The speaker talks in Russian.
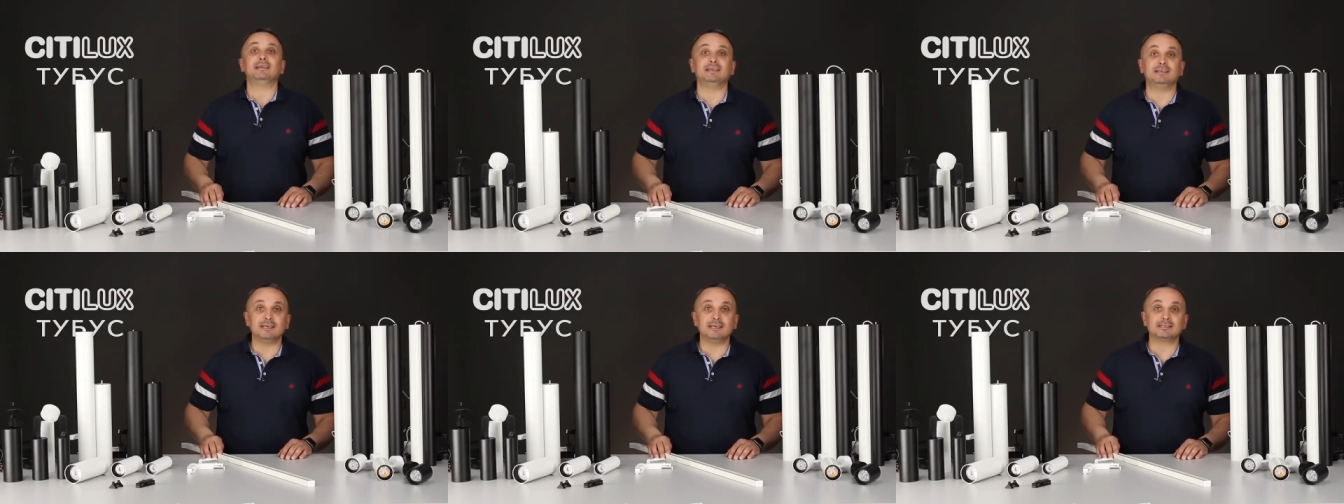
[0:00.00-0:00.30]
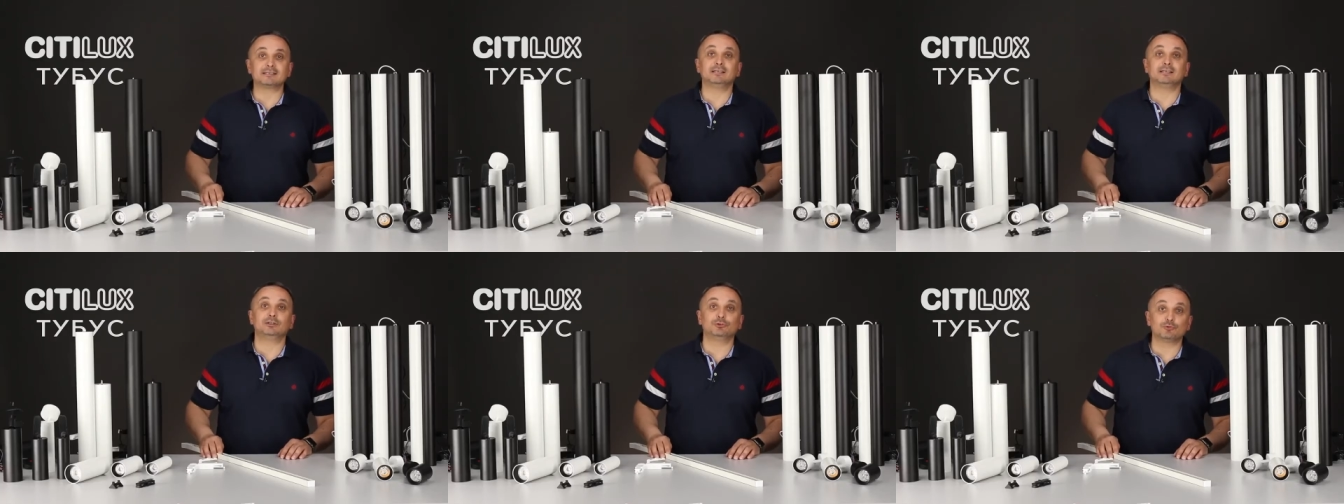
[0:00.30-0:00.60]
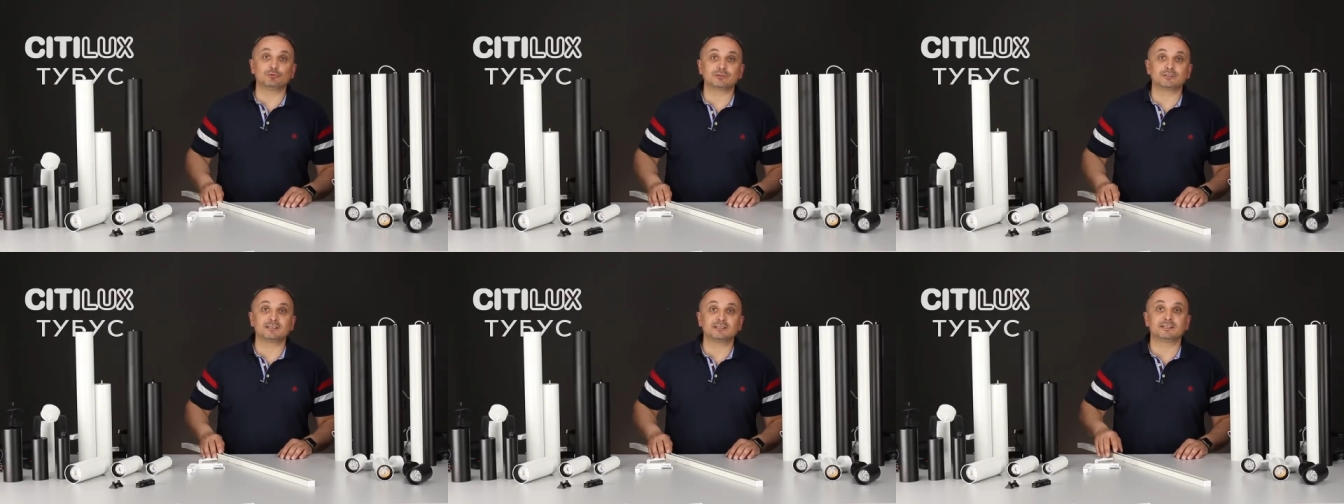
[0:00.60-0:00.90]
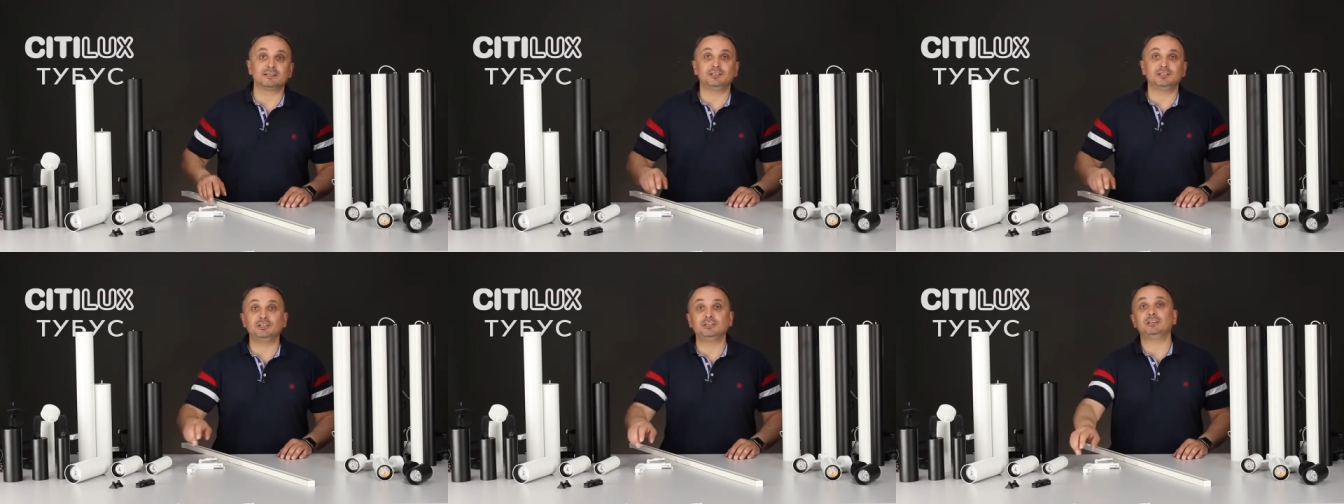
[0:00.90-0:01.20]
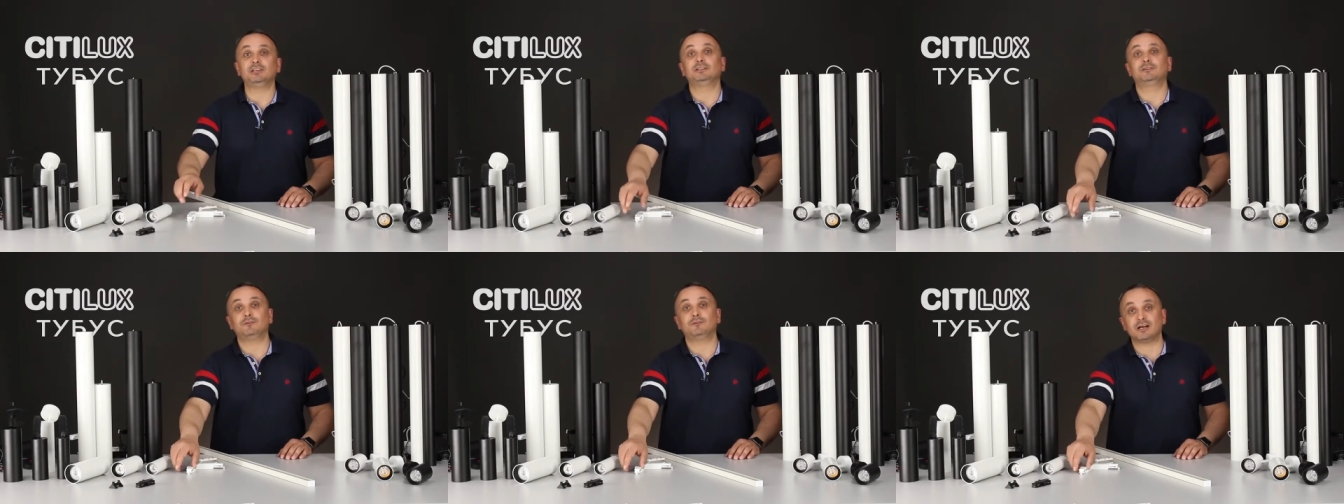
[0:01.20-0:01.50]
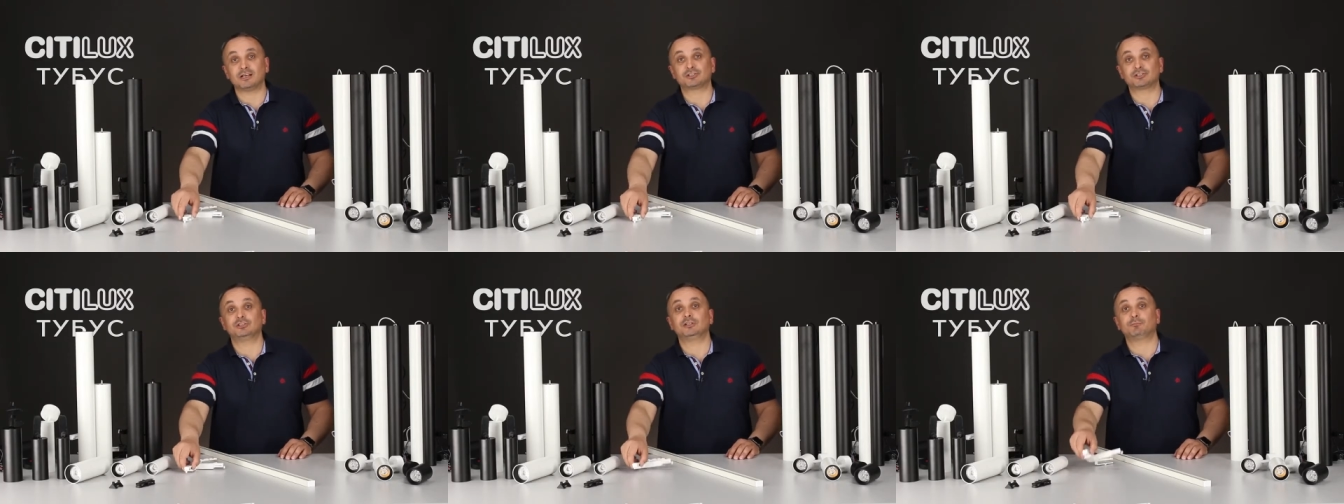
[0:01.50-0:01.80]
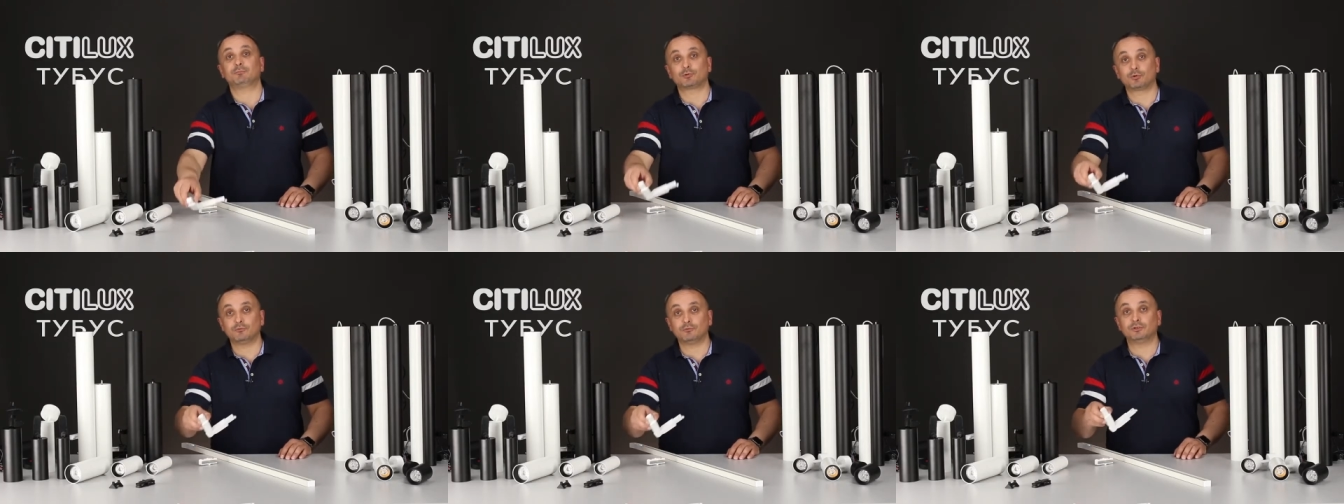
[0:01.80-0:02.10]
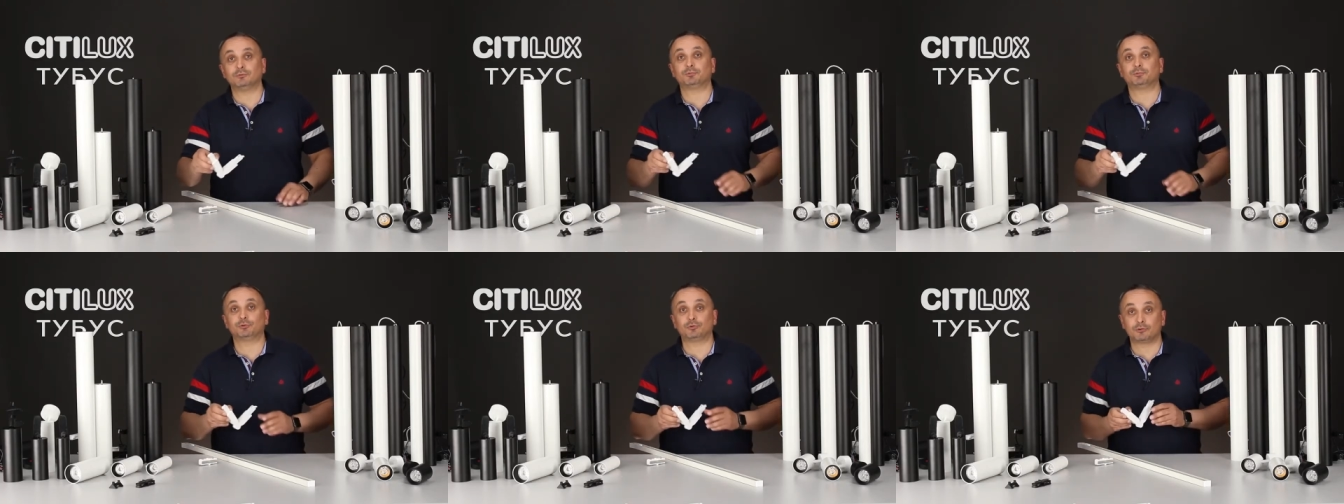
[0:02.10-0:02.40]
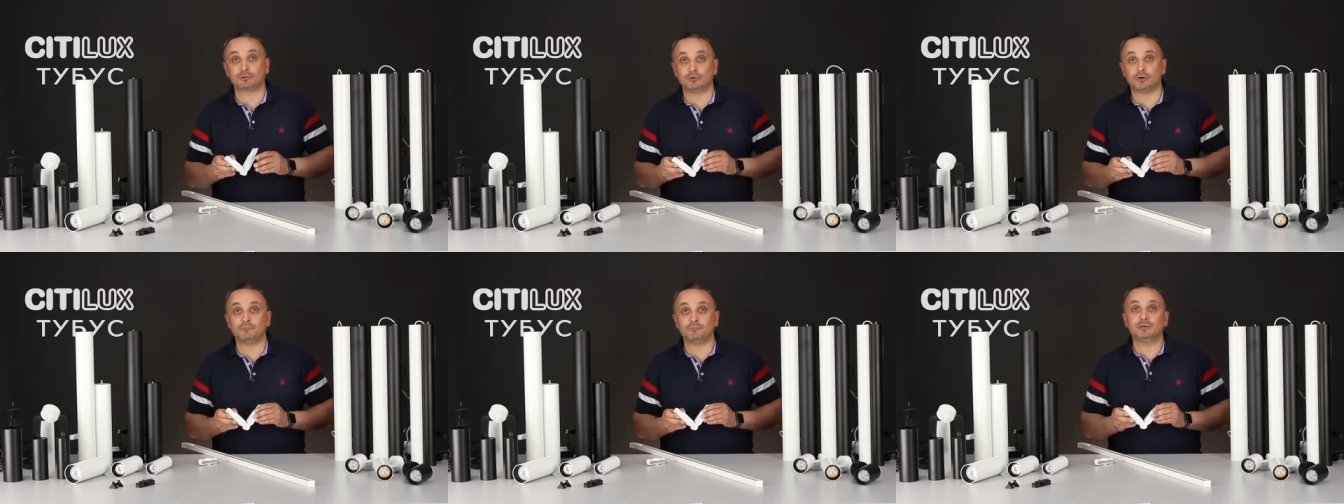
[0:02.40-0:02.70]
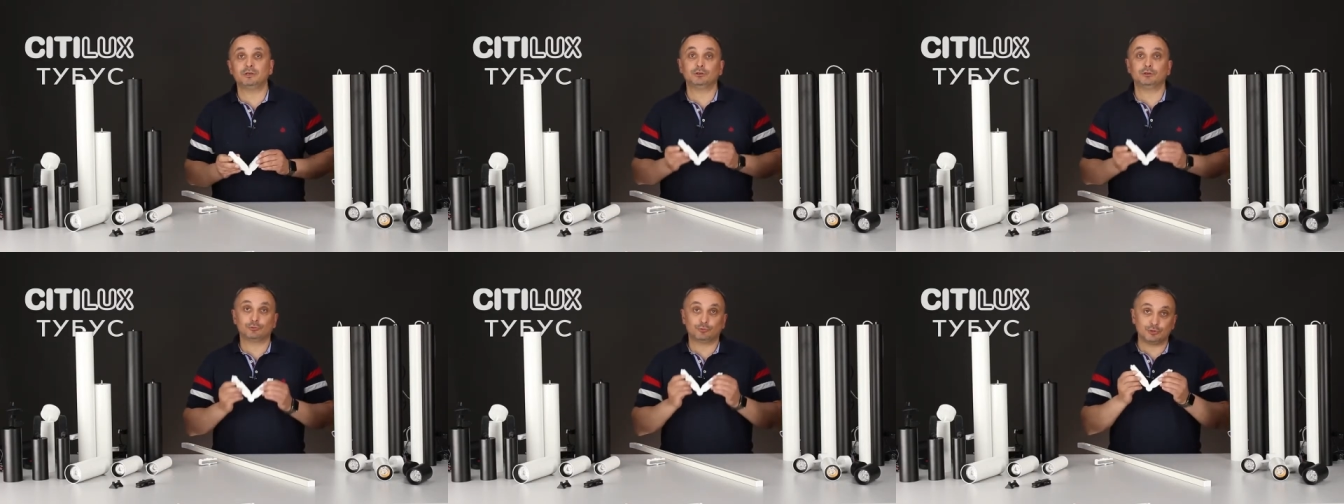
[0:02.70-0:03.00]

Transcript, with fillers: Если нужно соединить два шинопровода под углом,